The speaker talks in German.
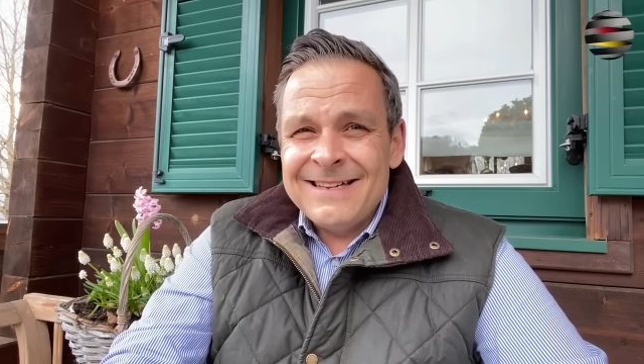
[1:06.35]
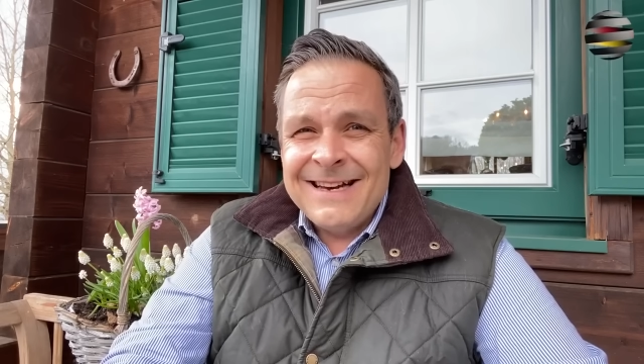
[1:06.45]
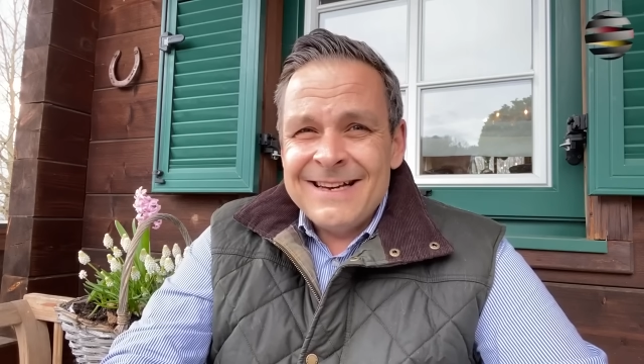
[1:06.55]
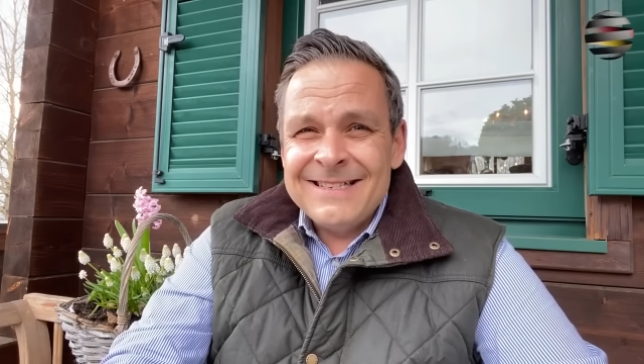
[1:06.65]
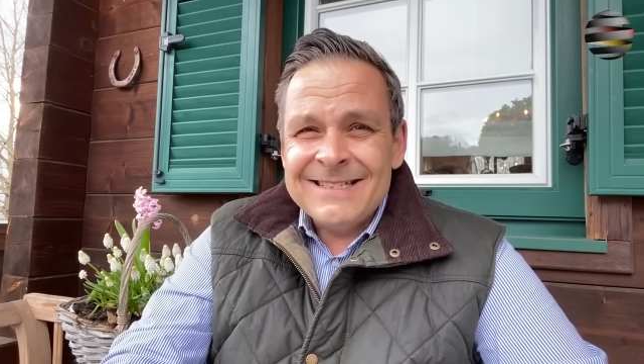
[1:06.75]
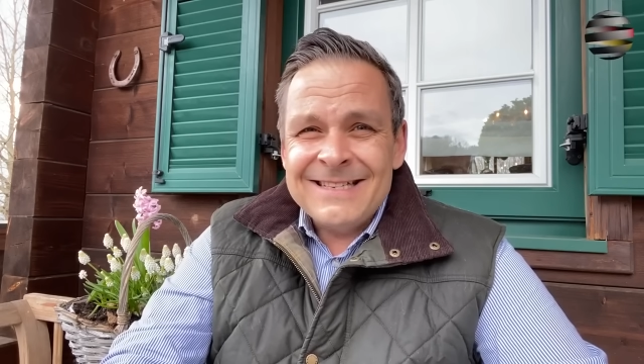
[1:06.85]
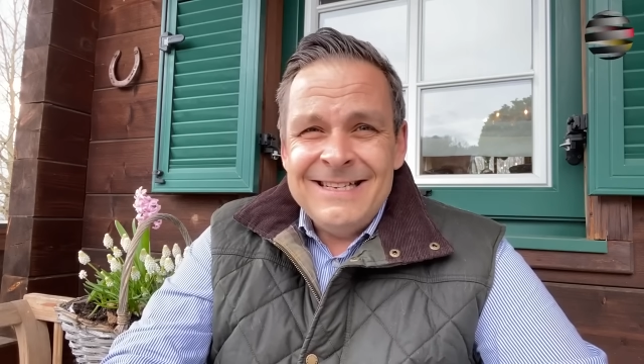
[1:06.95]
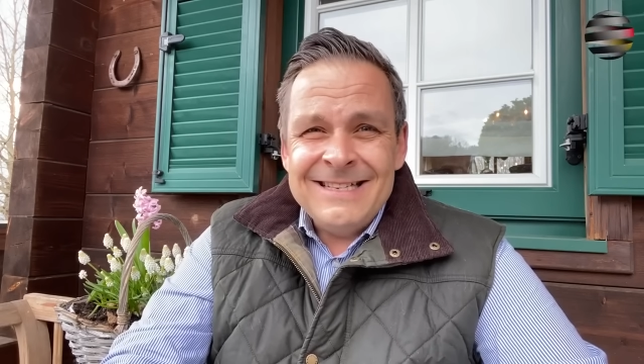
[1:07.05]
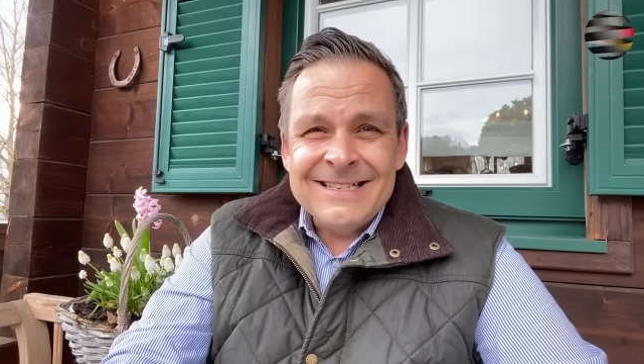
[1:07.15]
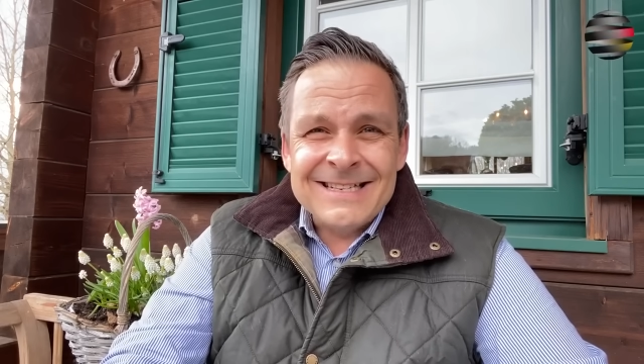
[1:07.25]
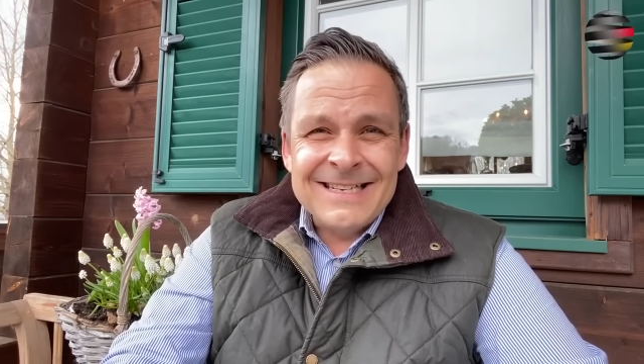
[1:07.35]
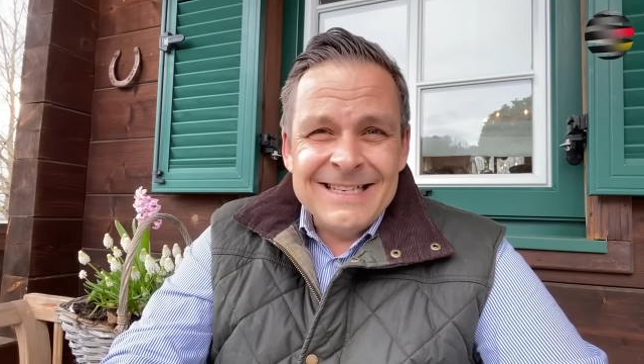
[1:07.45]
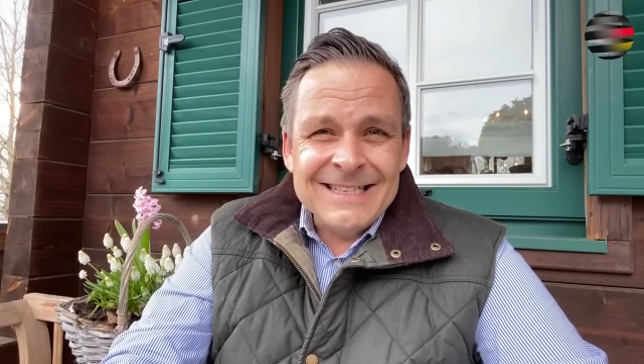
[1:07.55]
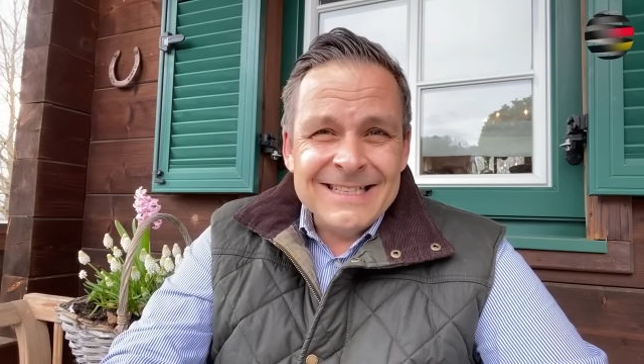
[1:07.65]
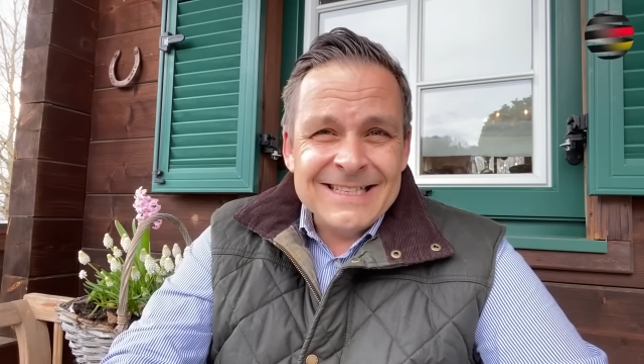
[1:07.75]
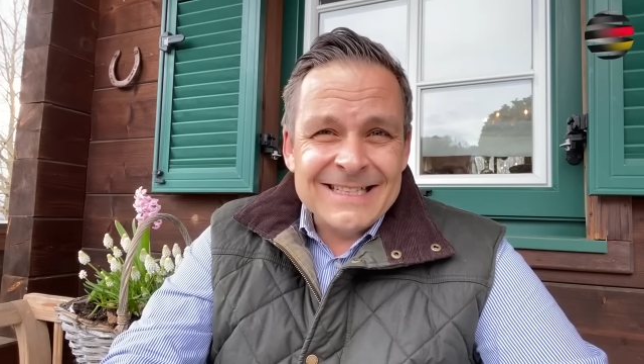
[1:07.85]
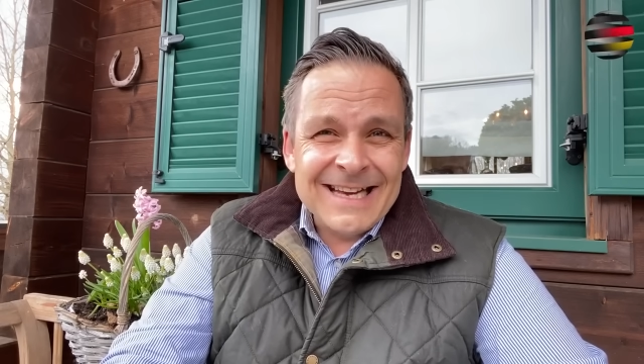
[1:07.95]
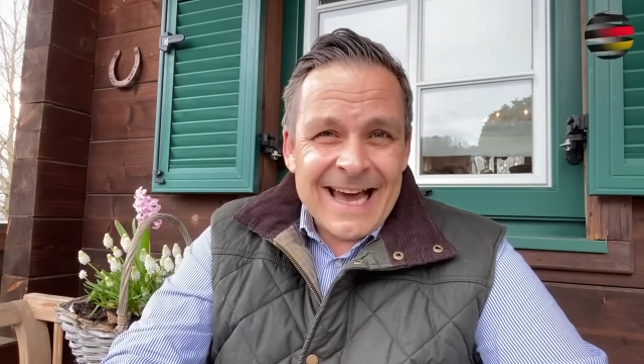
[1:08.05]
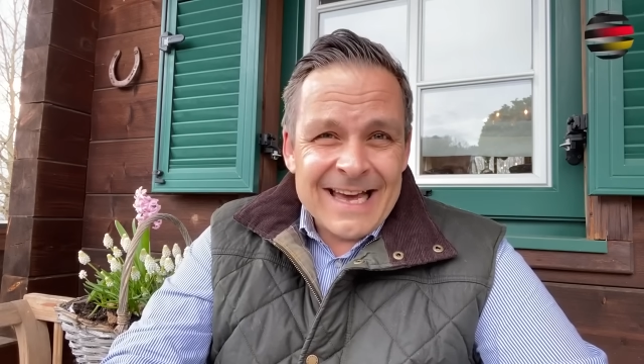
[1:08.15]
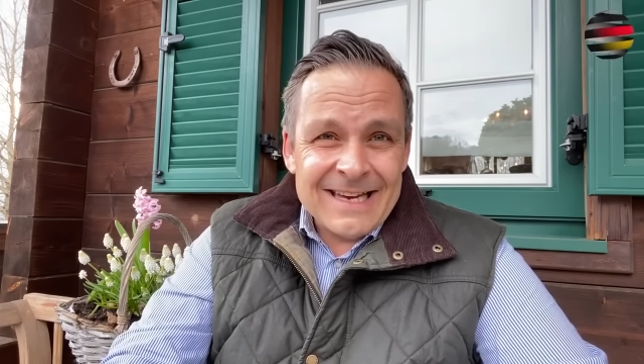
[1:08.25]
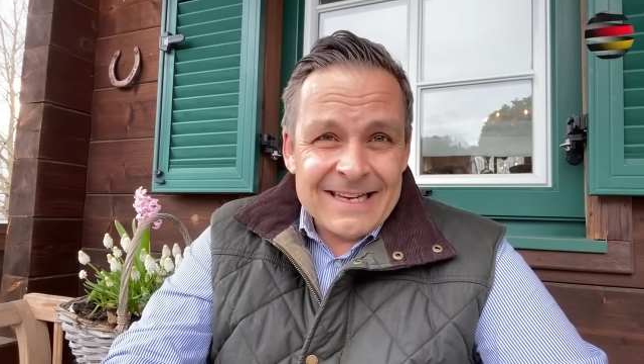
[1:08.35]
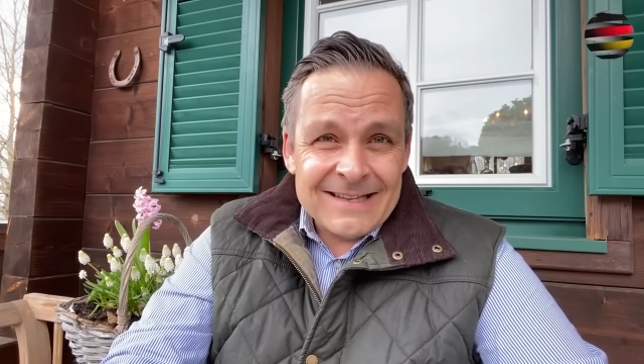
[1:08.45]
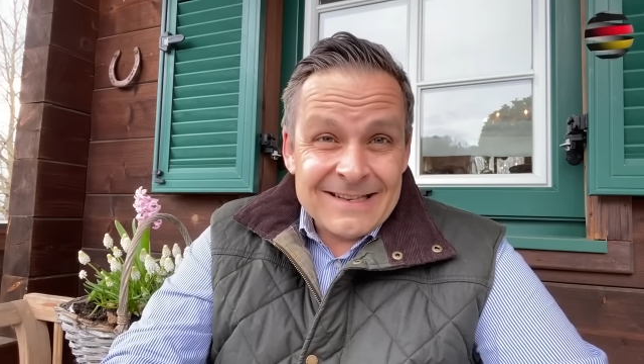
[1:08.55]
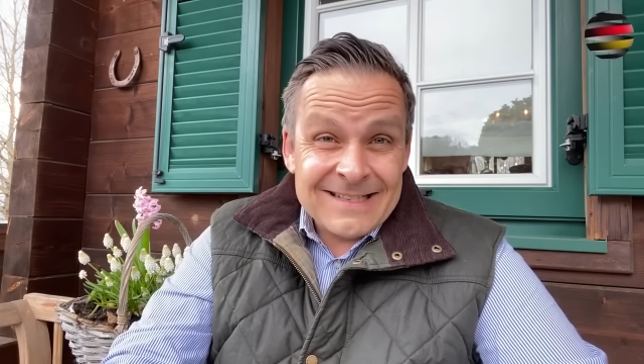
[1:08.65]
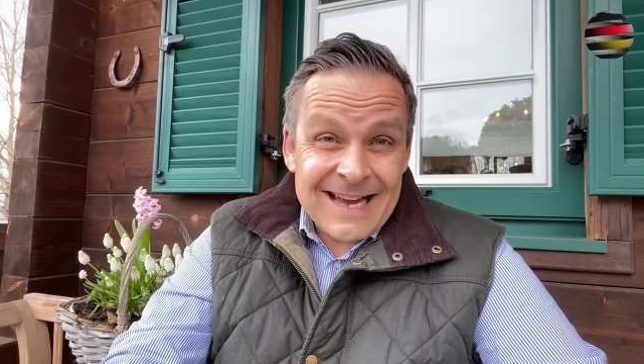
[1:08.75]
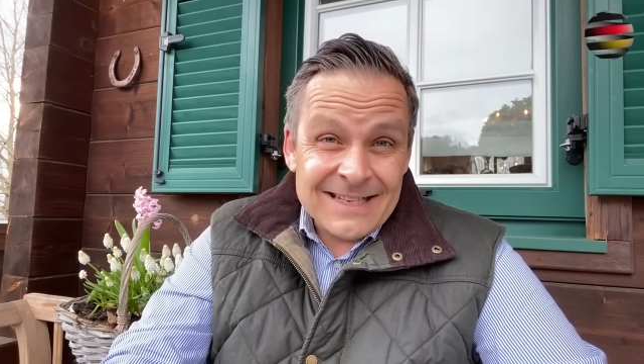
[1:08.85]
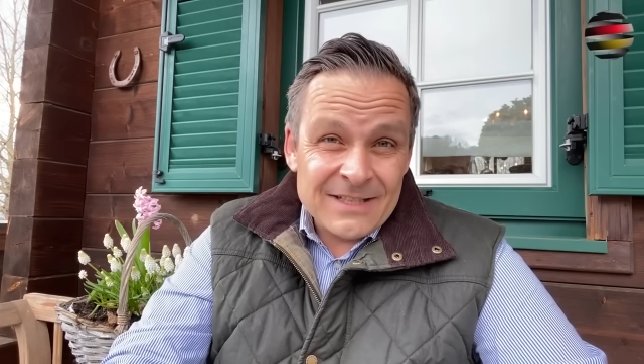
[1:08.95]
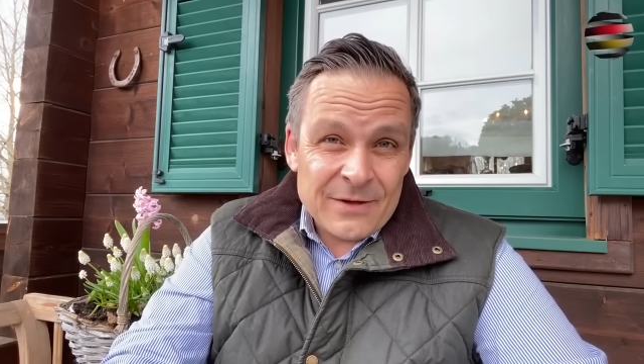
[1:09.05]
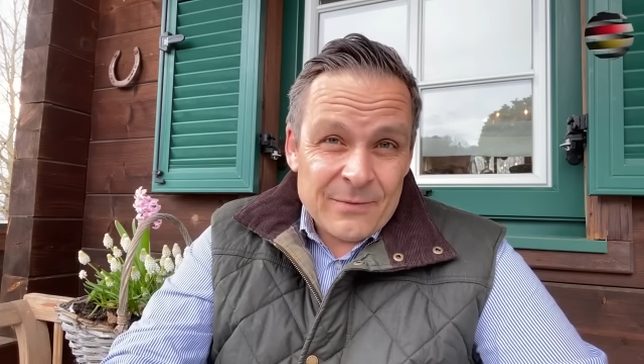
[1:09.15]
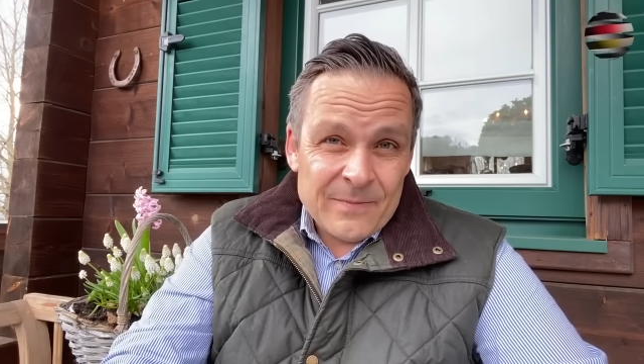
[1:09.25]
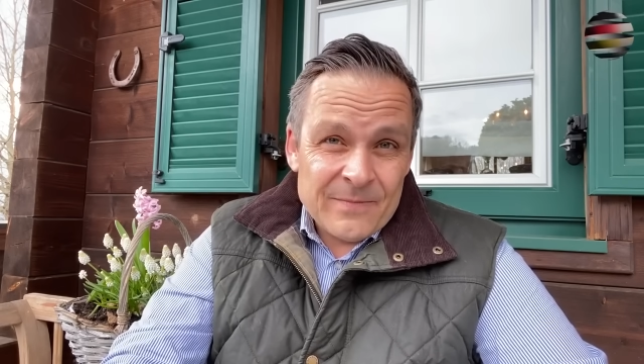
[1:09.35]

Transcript: der eines Kita-Kindes gleicht? Sei es drum.